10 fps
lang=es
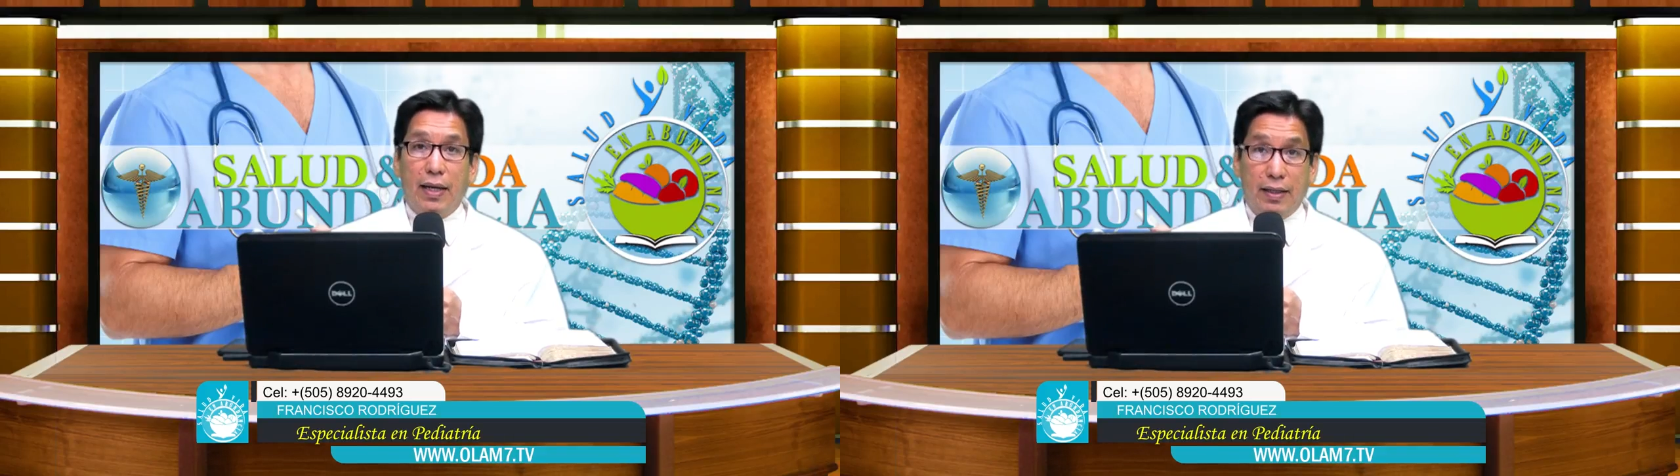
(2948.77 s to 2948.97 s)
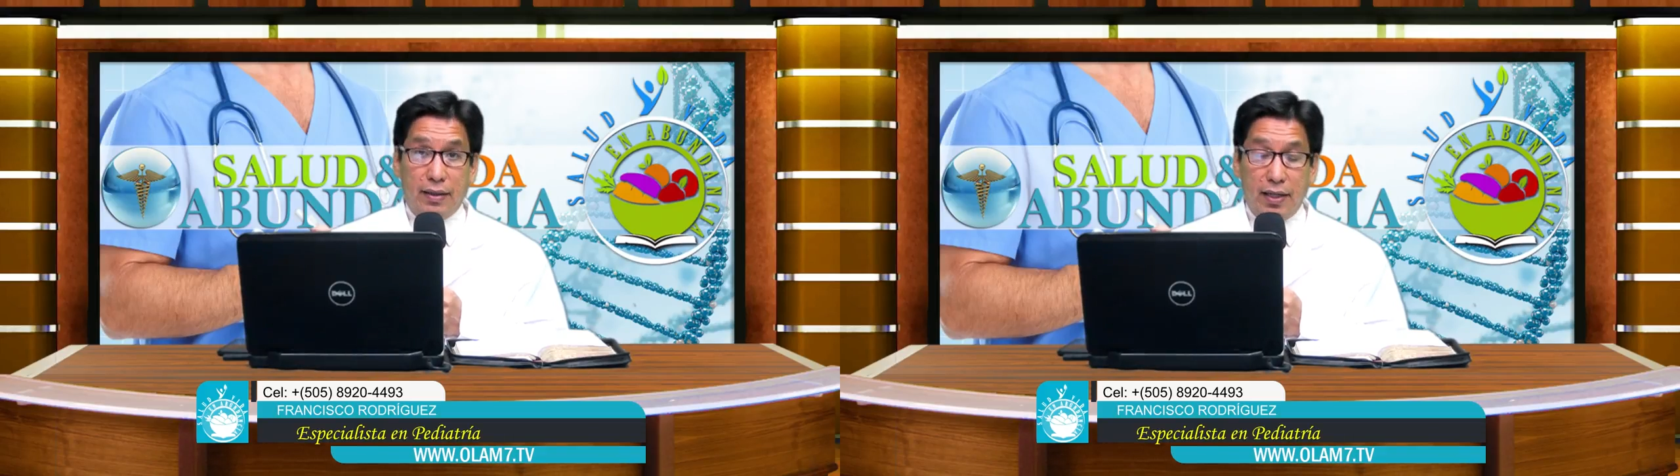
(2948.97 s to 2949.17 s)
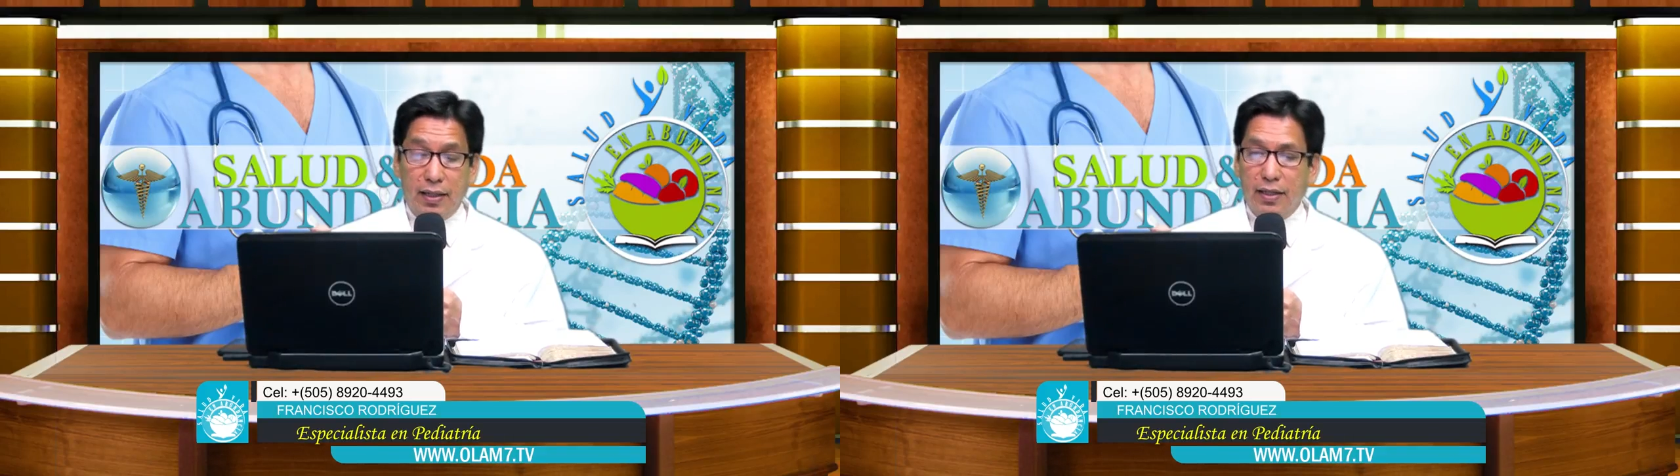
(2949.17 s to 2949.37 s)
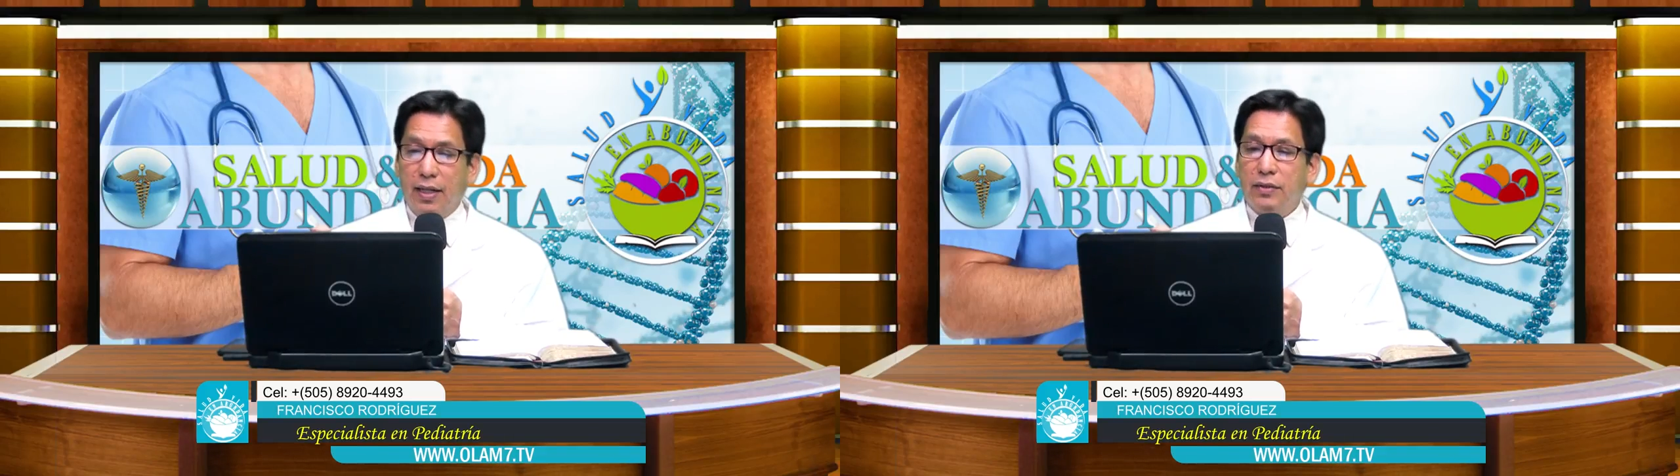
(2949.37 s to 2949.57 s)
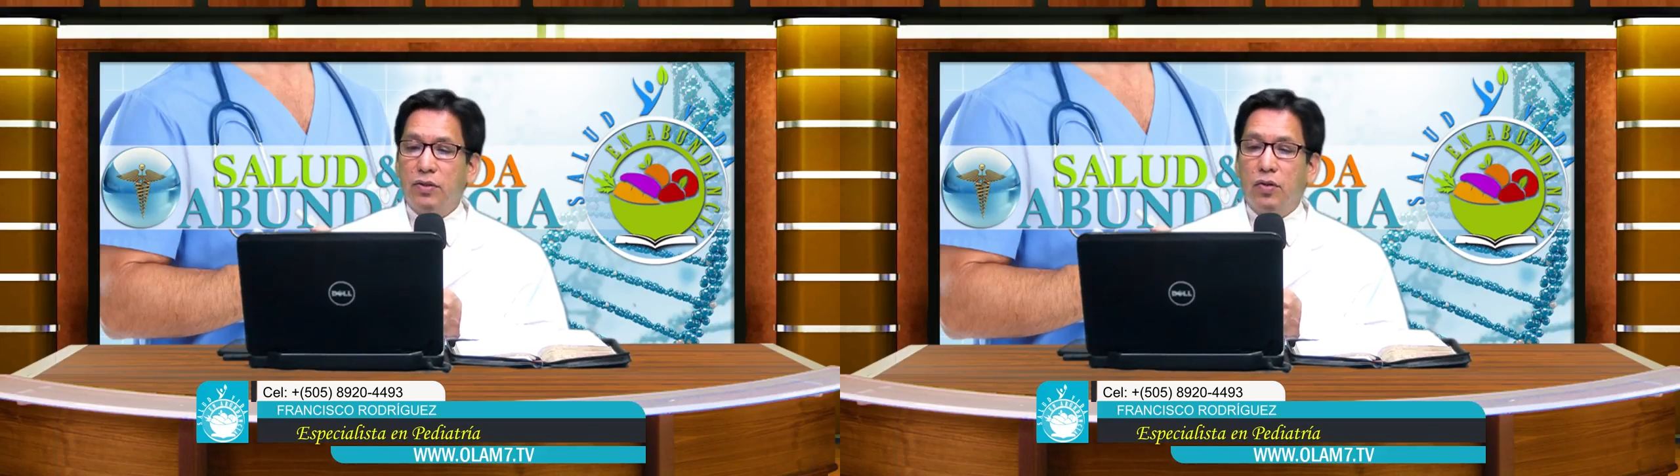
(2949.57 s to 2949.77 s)
en
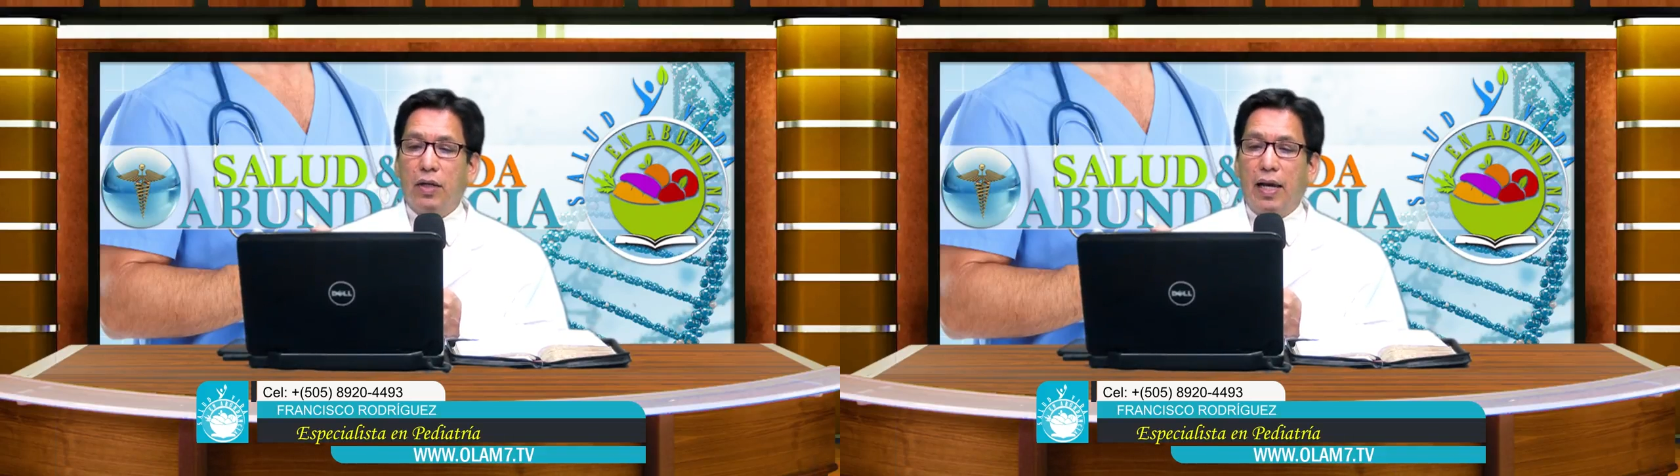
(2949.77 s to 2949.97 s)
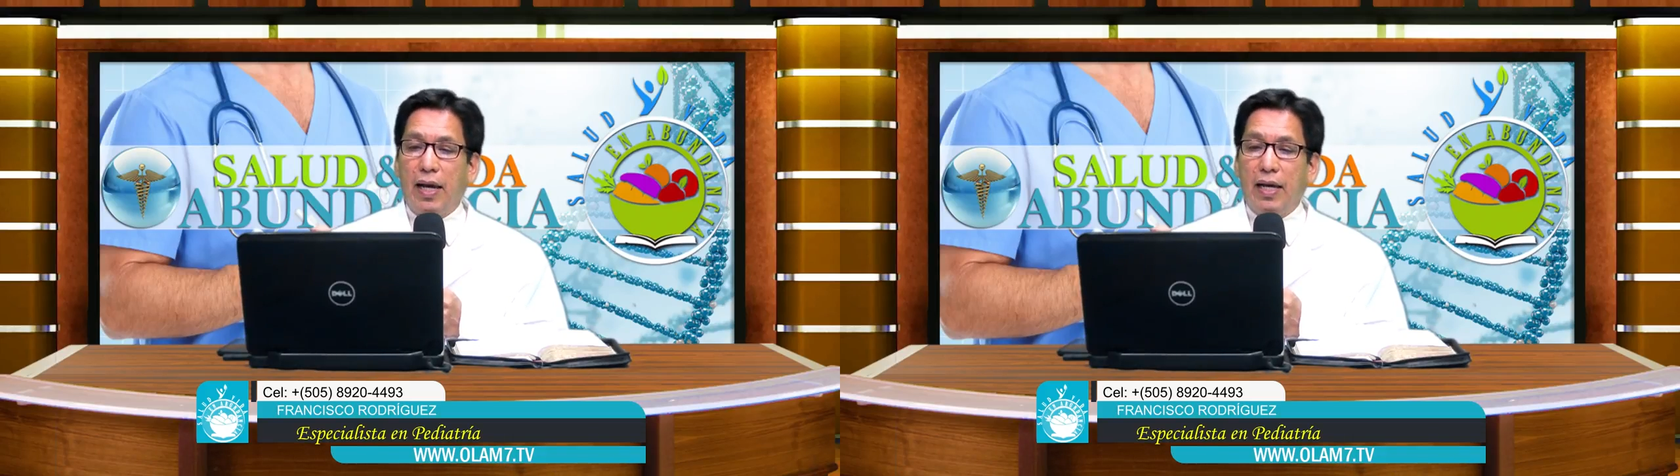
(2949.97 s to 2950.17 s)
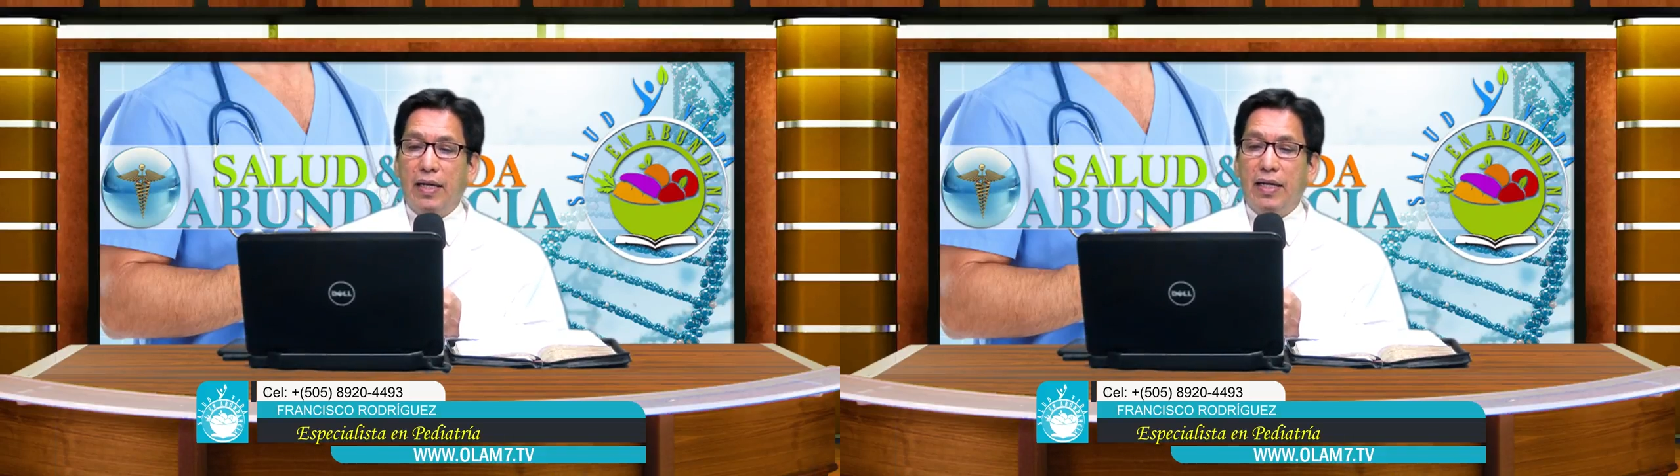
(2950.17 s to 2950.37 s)
degeneración e